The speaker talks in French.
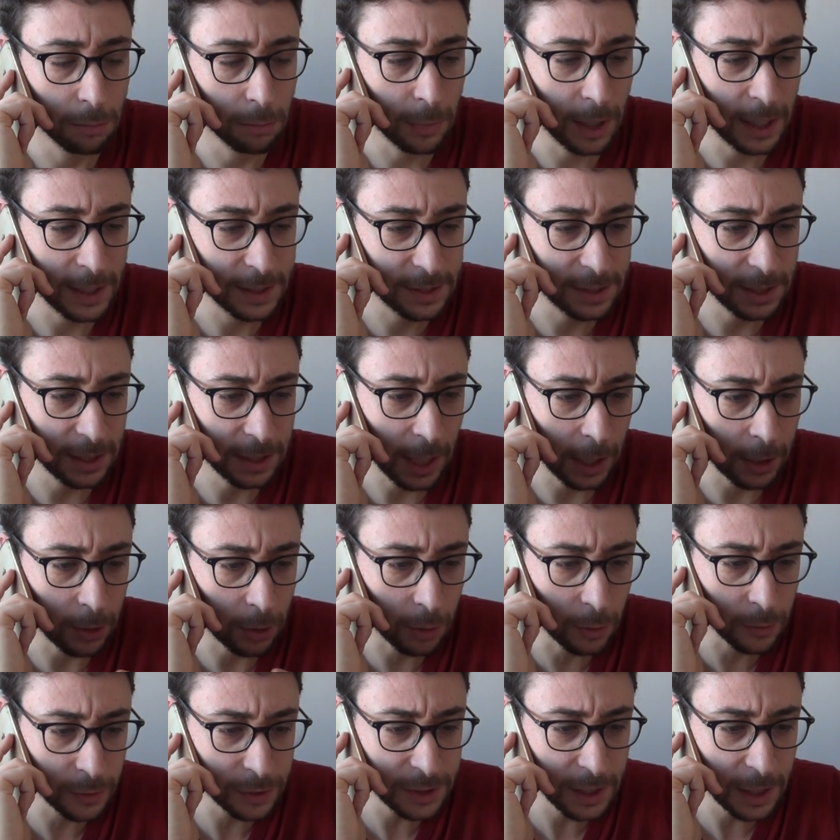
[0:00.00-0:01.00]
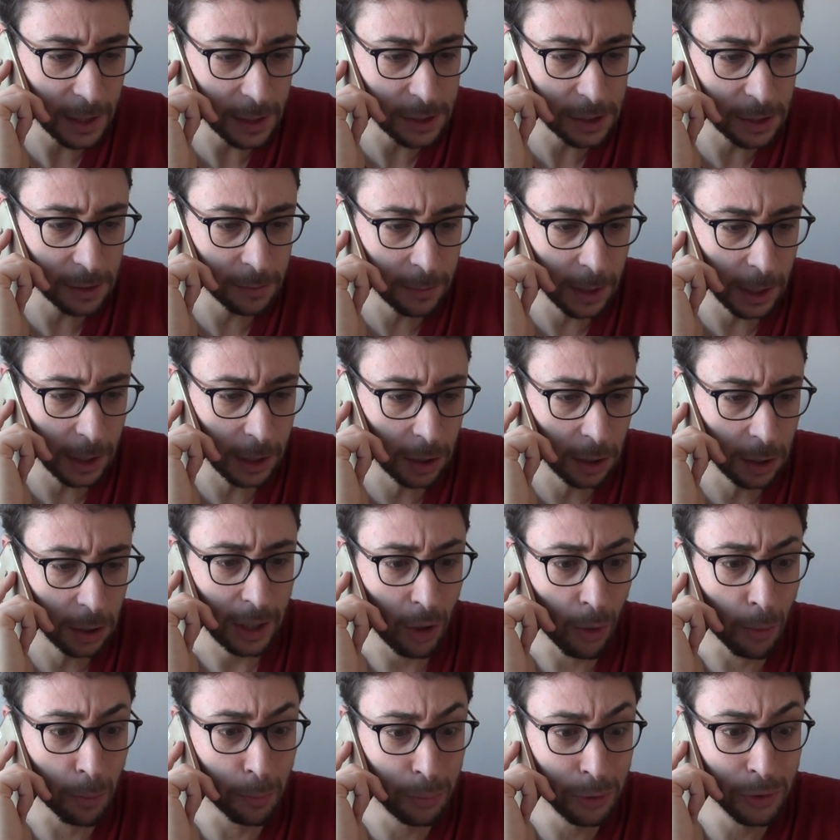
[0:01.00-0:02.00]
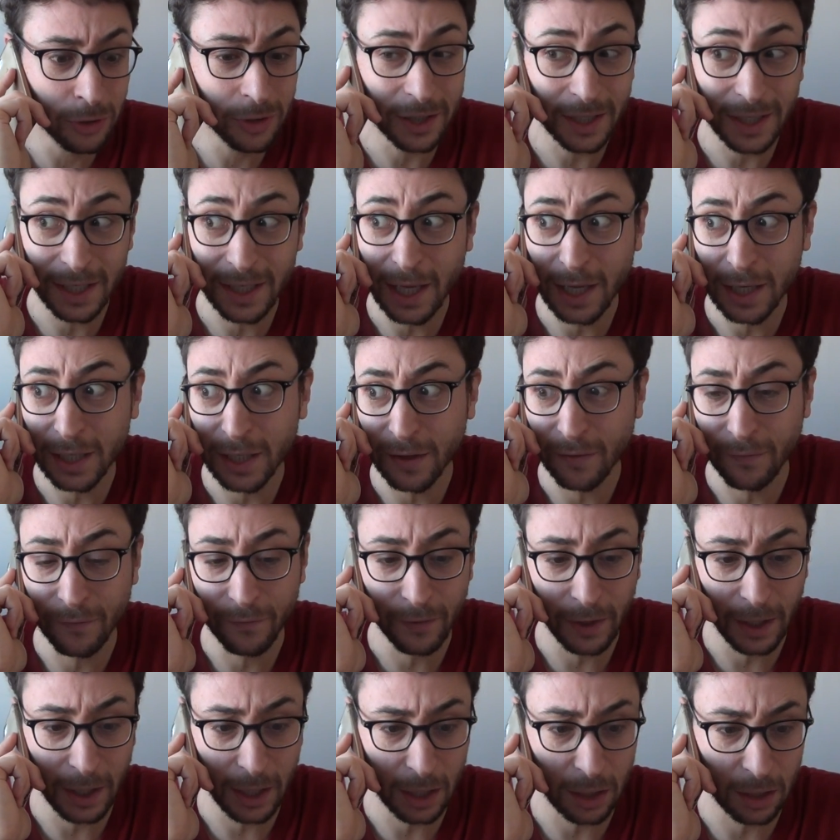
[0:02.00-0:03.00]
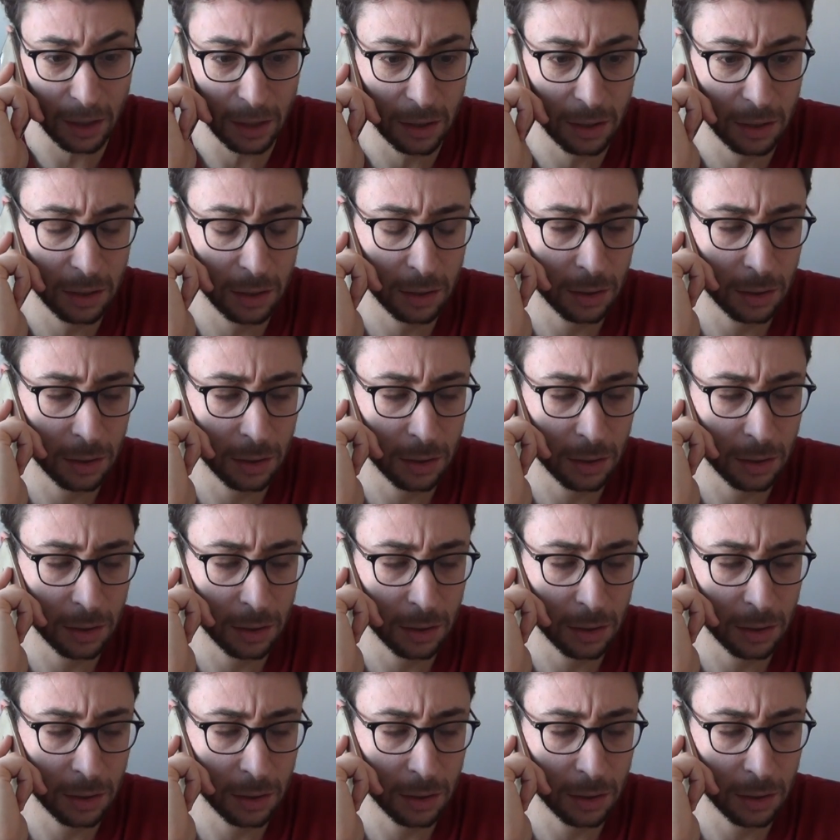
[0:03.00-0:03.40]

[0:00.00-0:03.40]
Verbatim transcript: Mince, il a le concert ce mec et on peut rien y faire.